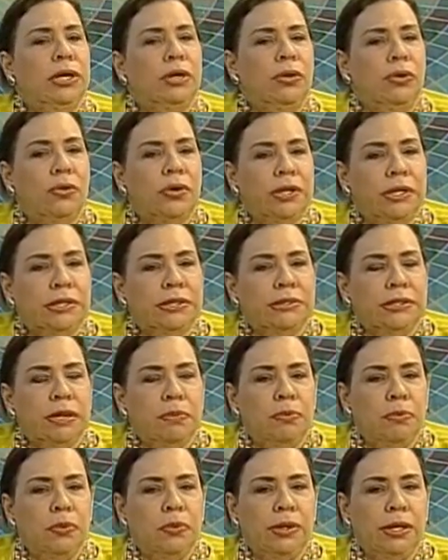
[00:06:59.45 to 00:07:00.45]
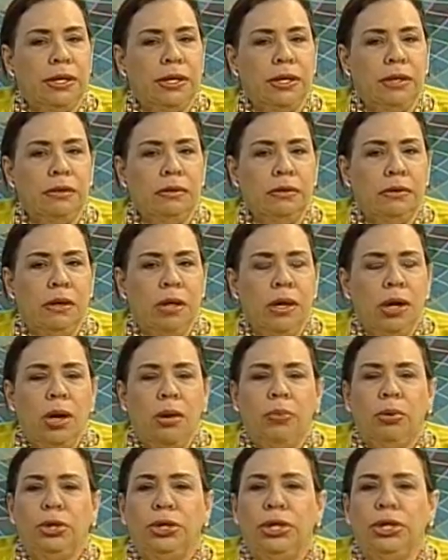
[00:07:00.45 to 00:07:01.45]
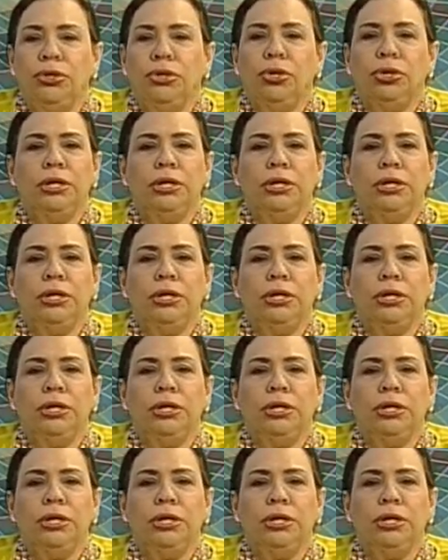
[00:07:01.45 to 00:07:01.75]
escogen esas mujeres porque, yo, eh,